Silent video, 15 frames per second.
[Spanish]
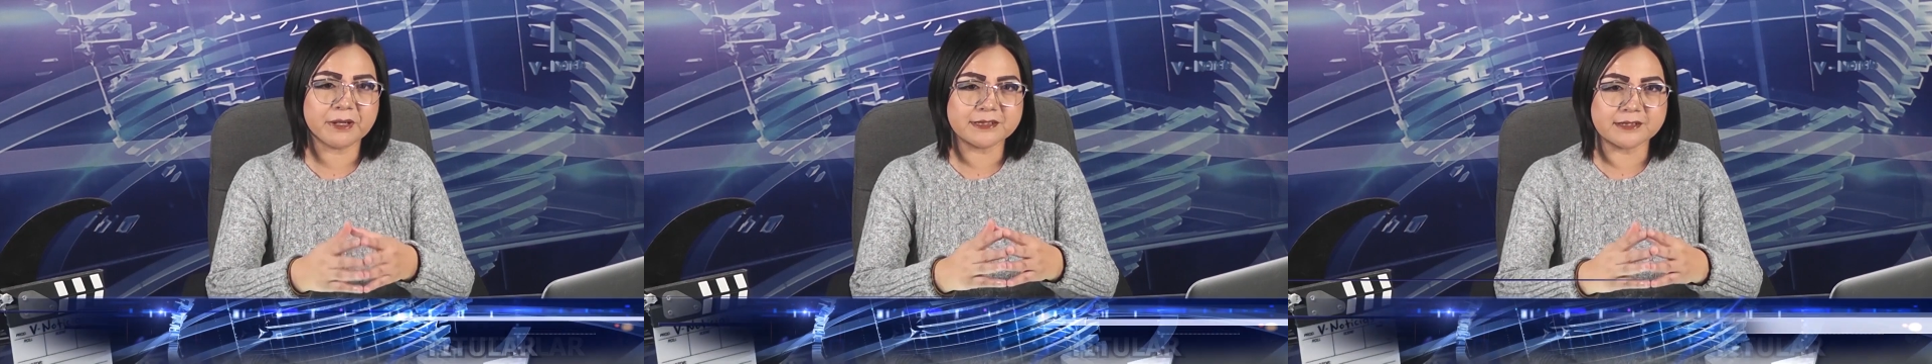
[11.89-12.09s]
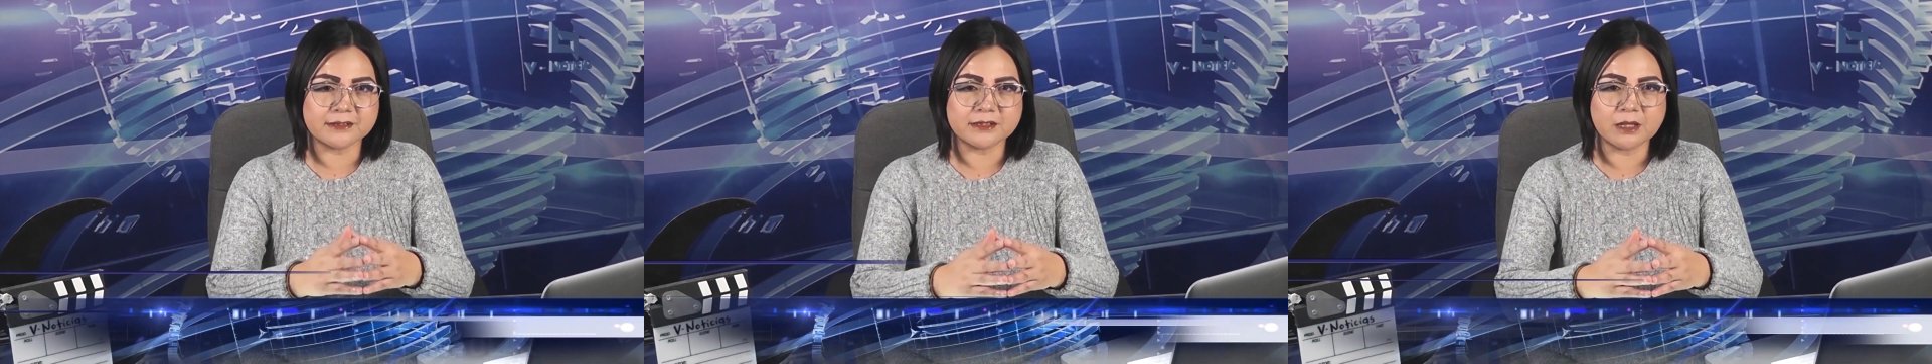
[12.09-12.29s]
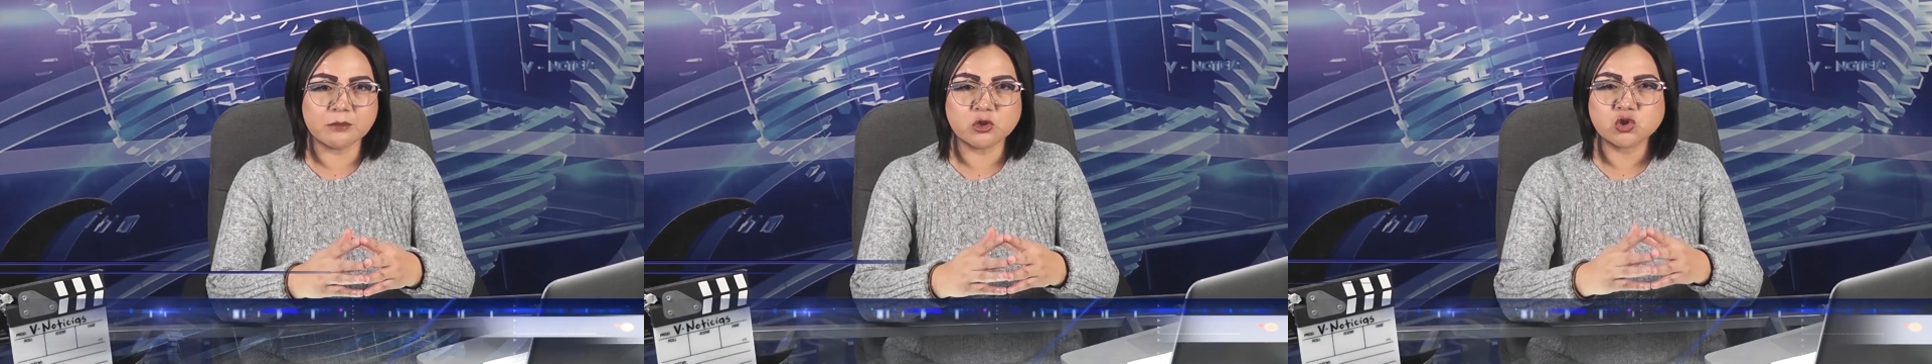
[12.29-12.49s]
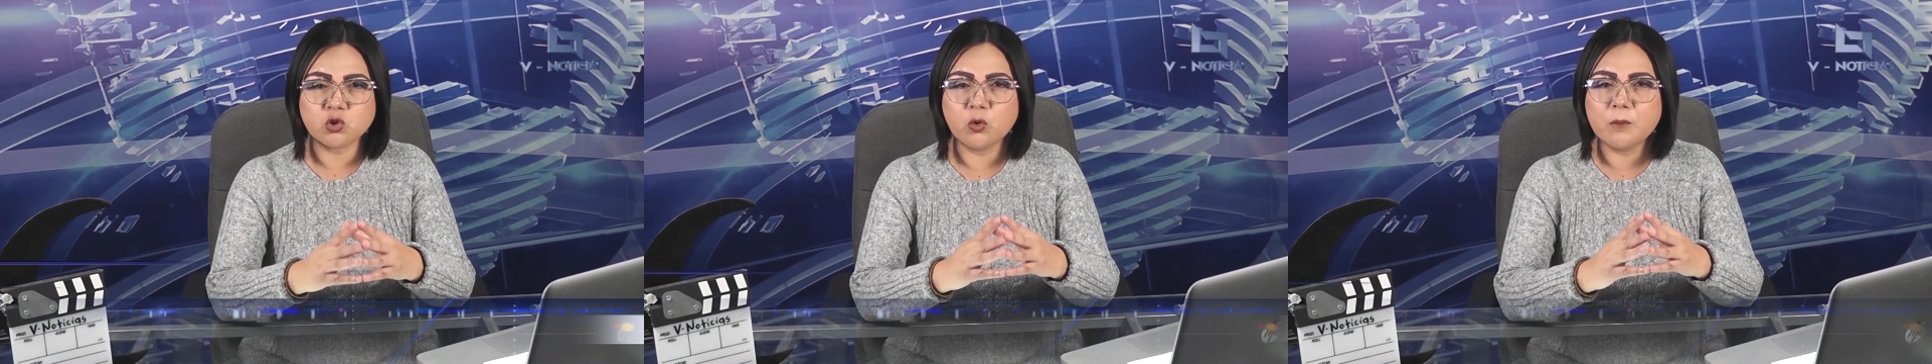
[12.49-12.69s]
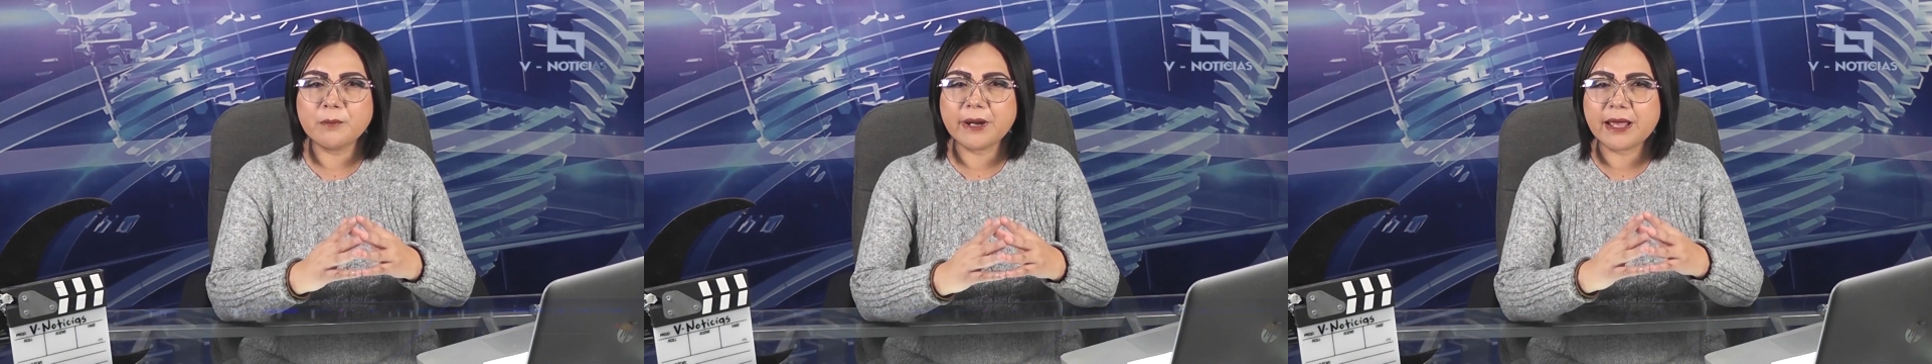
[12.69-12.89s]
presentamos
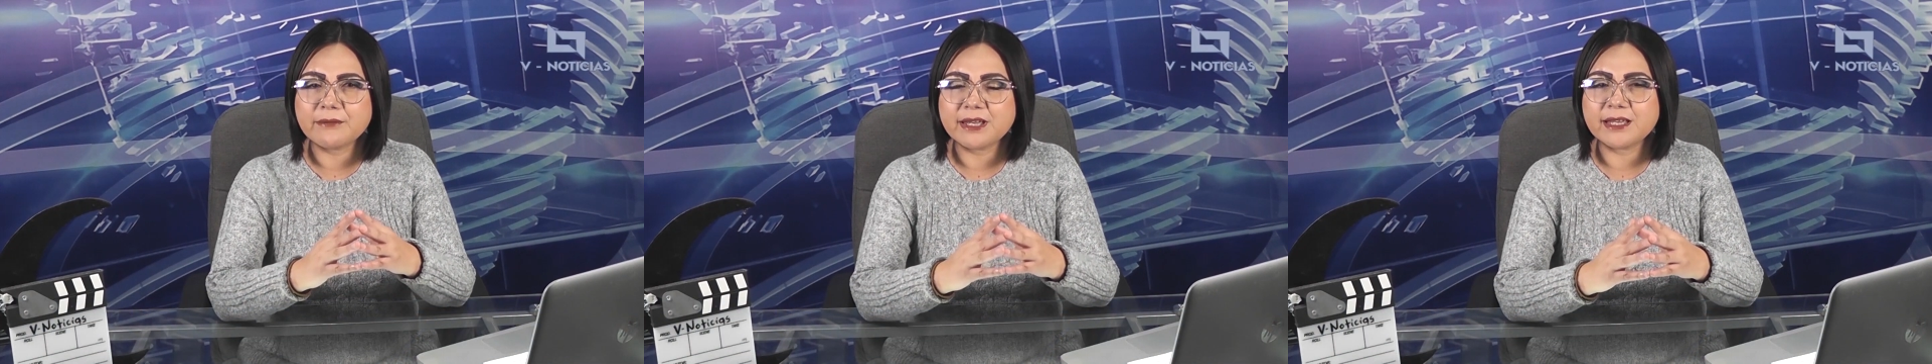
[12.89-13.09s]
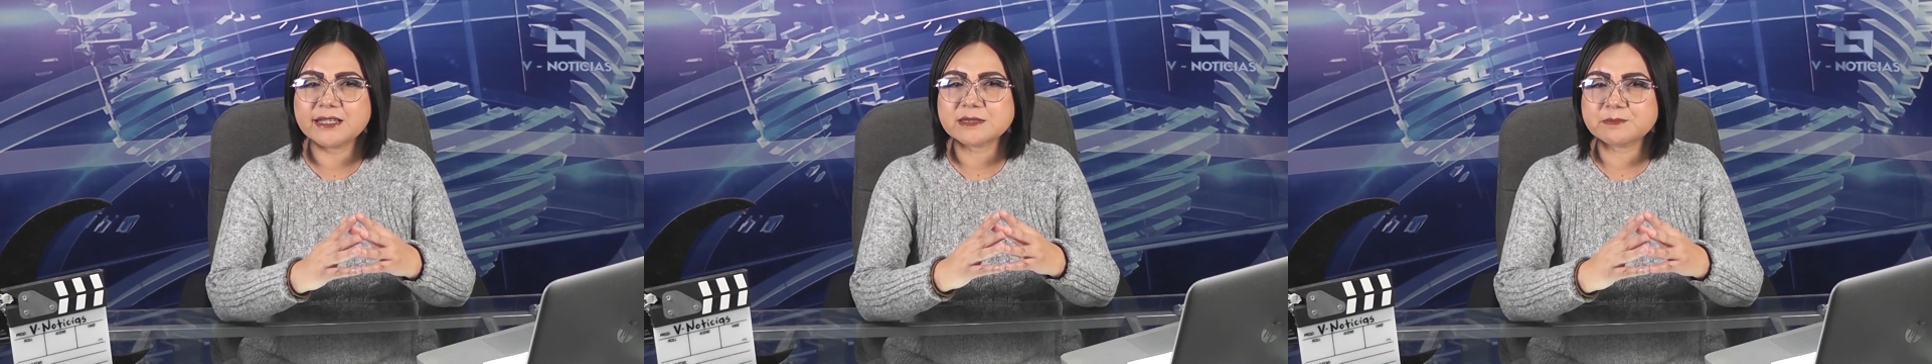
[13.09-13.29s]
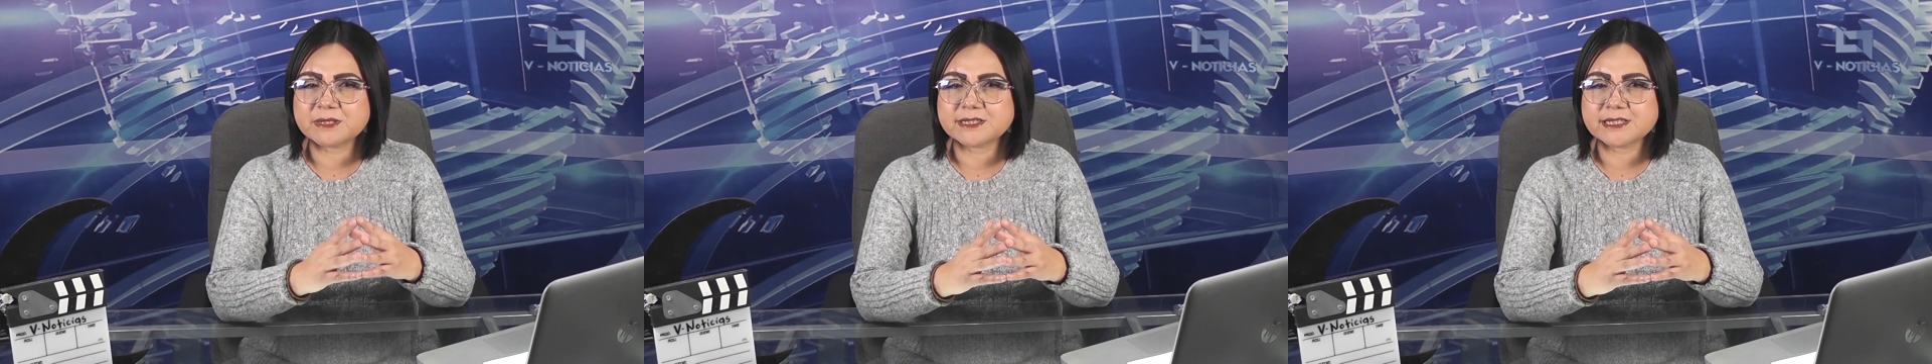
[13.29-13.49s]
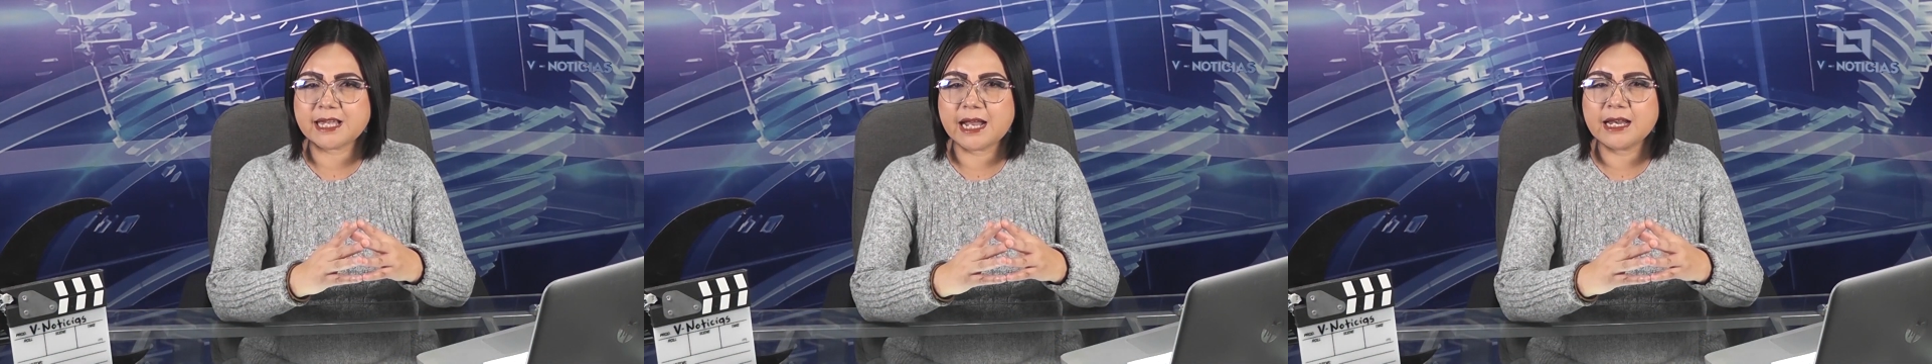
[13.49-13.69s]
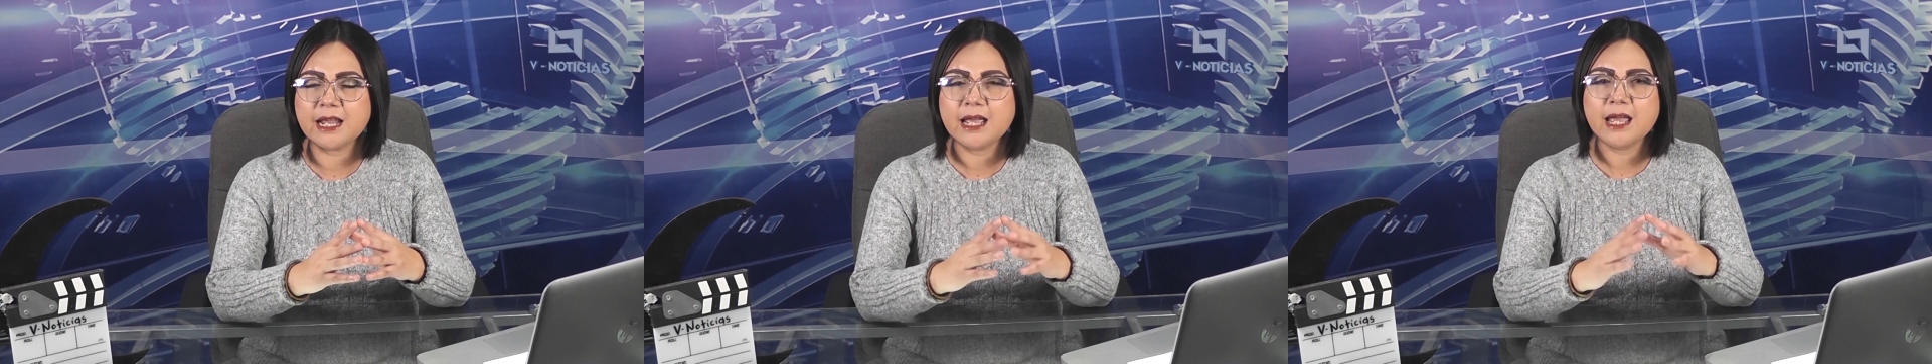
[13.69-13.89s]
un breve
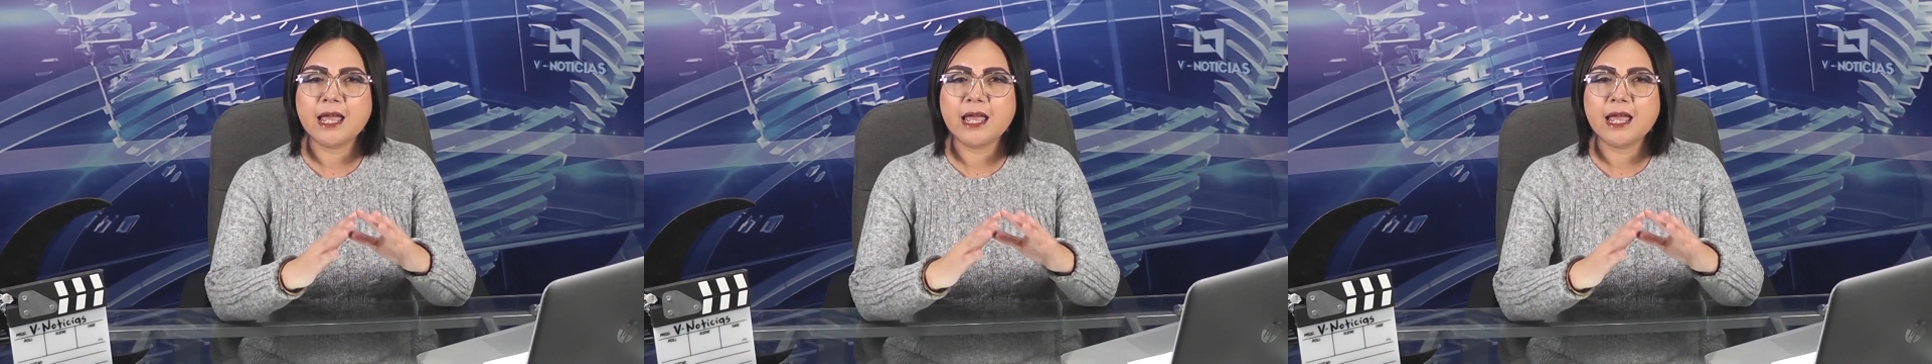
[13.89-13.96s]
especial